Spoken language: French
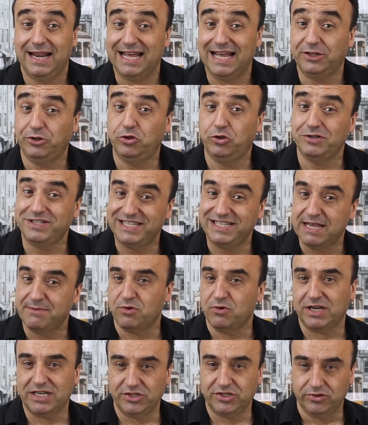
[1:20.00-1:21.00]
La
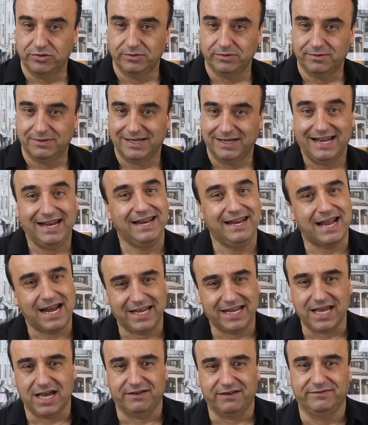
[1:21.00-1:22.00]
deuxième région,
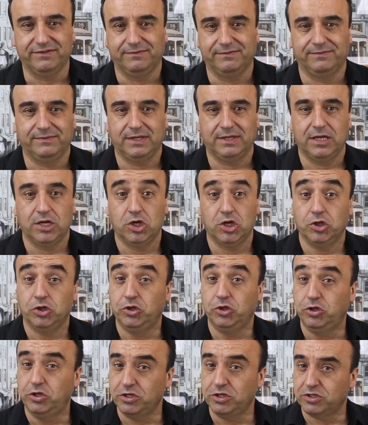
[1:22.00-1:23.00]
l'Algarve.
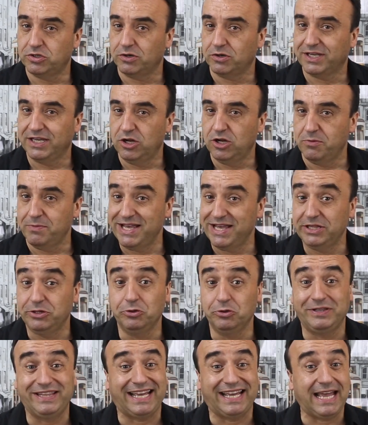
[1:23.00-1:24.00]
200 km
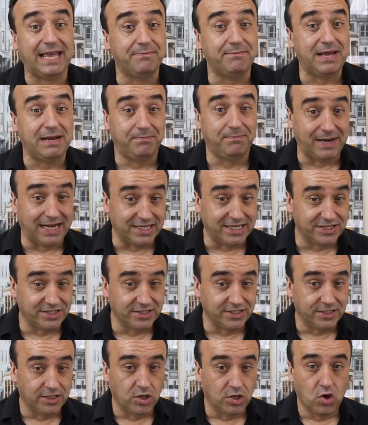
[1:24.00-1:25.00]
de très belles
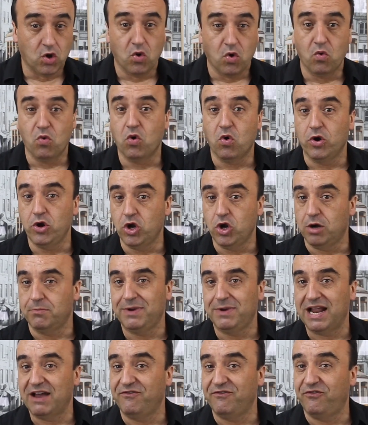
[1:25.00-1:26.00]
plages où on
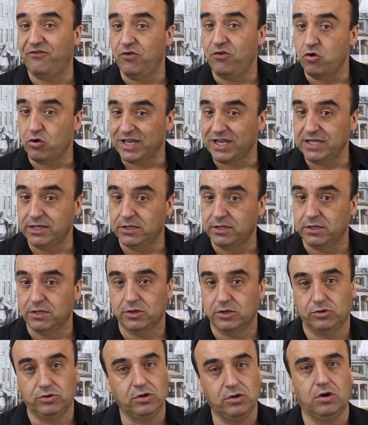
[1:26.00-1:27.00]
nomme la Floride
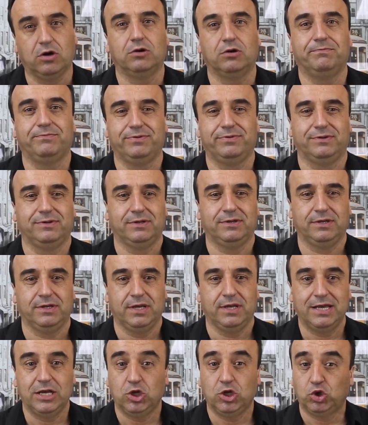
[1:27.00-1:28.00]
de l'Europe.
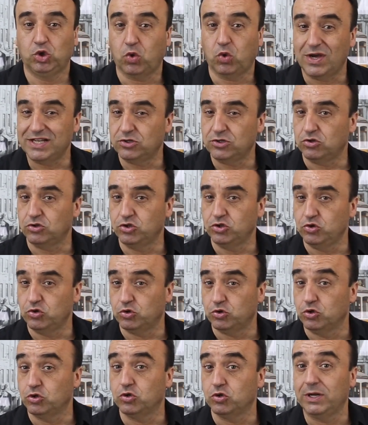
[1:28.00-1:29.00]
300
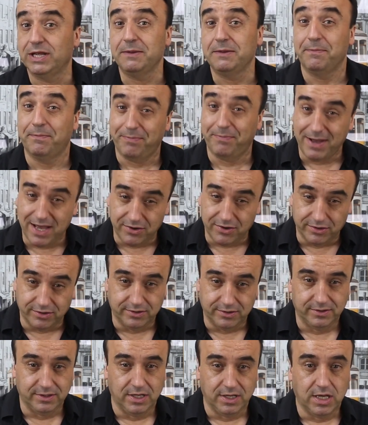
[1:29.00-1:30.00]
jours de soleil par
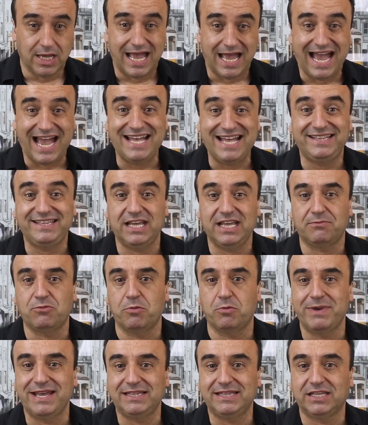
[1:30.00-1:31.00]
an, un
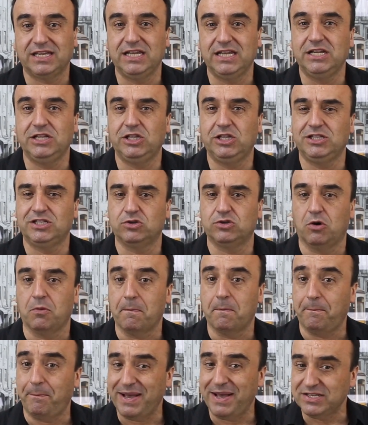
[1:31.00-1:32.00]
thermomètre qui ne
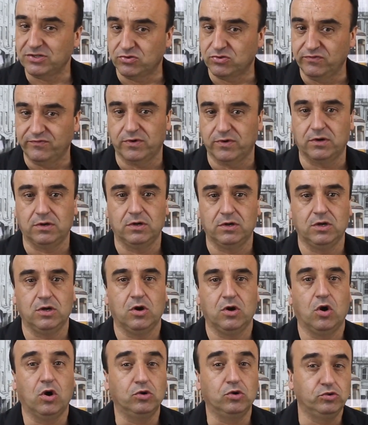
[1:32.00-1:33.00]
descend pas souvent
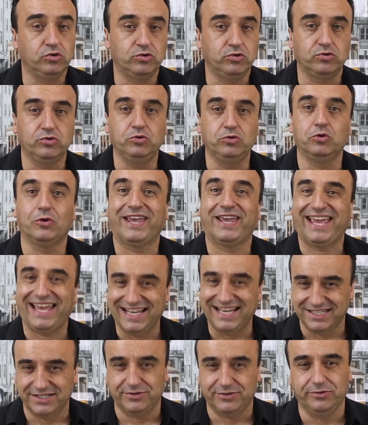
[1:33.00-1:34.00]
en dessous de
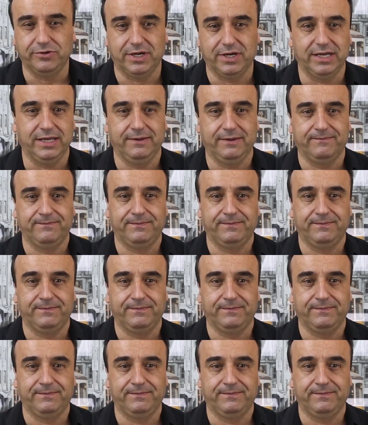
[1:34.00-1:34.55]
15 degrés.